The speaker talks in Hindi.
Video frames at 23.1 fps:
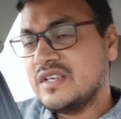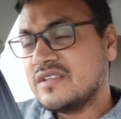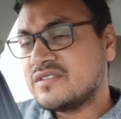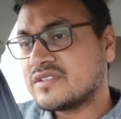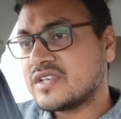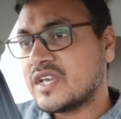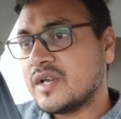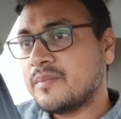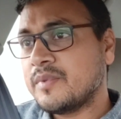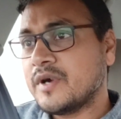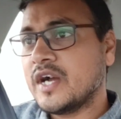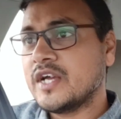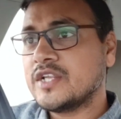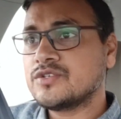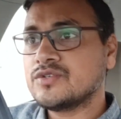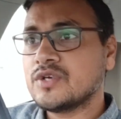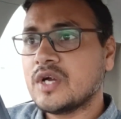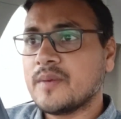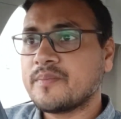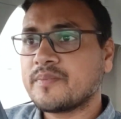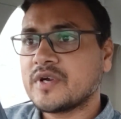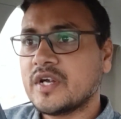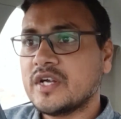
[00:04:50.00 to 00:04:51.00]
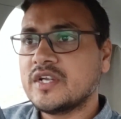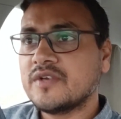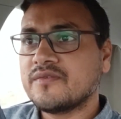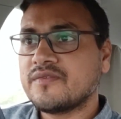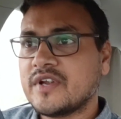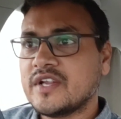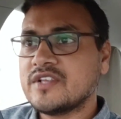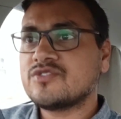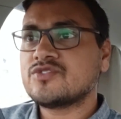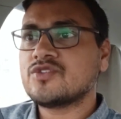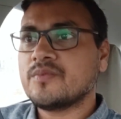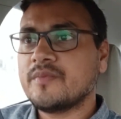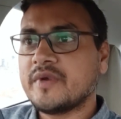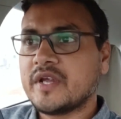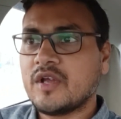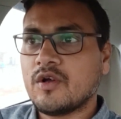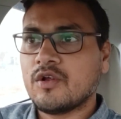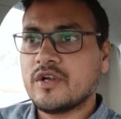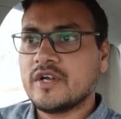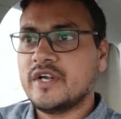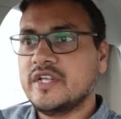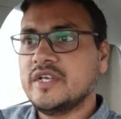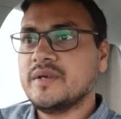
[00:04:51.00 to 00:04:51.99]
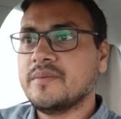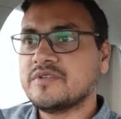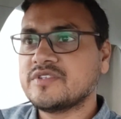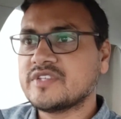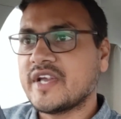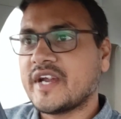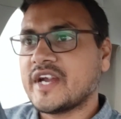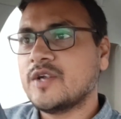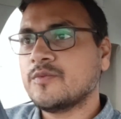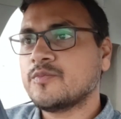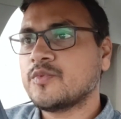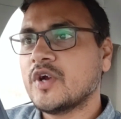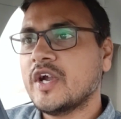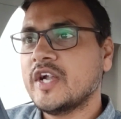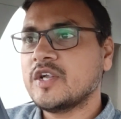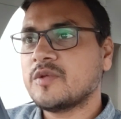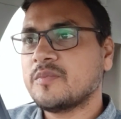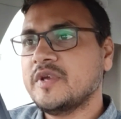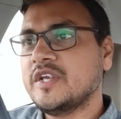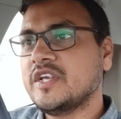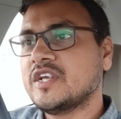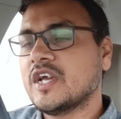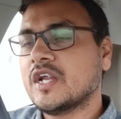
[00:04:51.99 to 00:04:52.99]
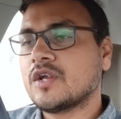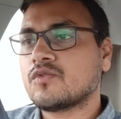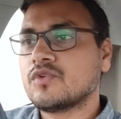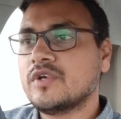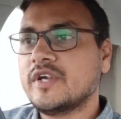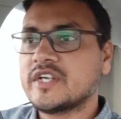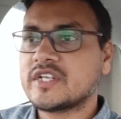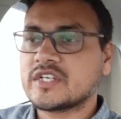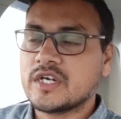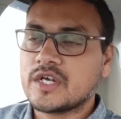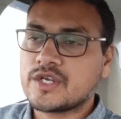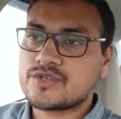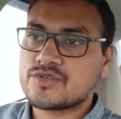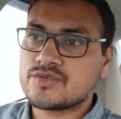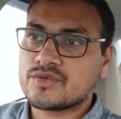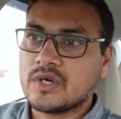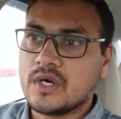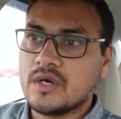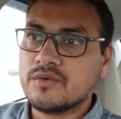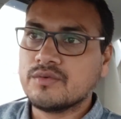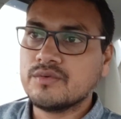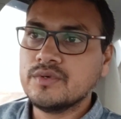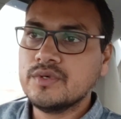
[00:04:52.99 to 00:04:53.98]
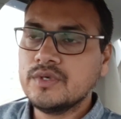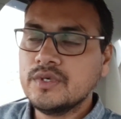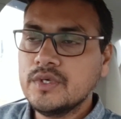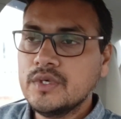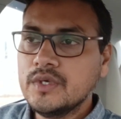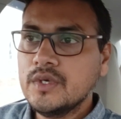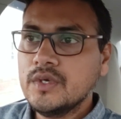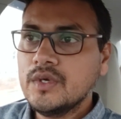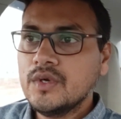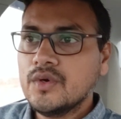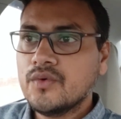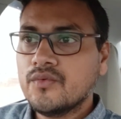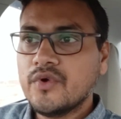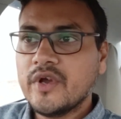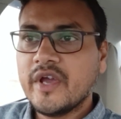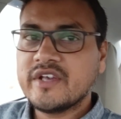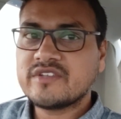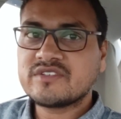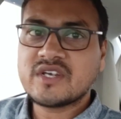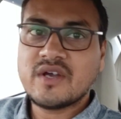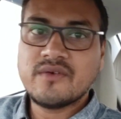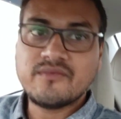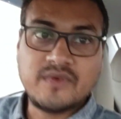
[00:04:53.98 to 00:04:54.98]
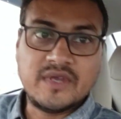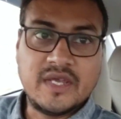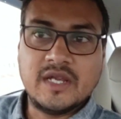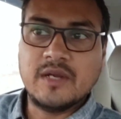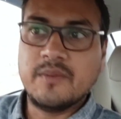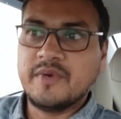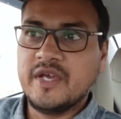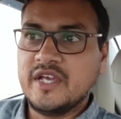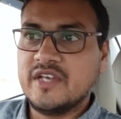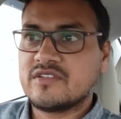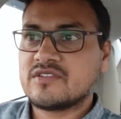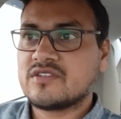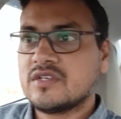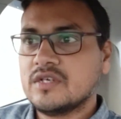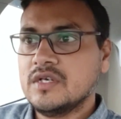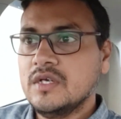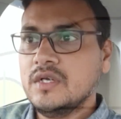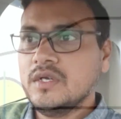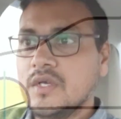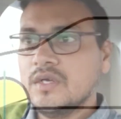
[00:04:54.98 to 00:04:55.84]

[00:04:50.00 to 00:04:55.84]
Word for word: इसके बाद जो आपका डिफरेंस जो मैं ऑलरेडी अभी सेकंड पॉइंट में ही कैलकुलेट कर चुका हूँ वो है इसका व्हील बेस